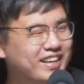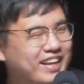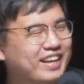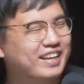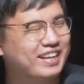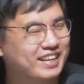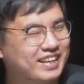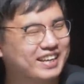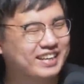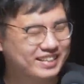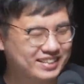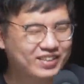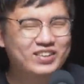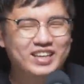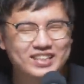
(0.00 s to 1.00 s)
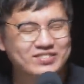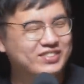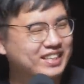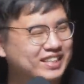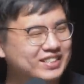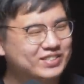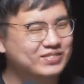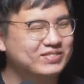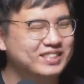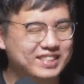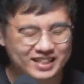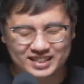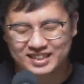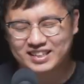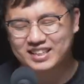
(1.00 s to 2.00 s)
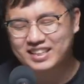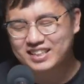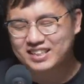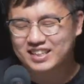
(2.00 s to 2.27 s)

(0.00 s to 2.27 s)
예, 예, 여기까지만 하겠습니다. 예. 예.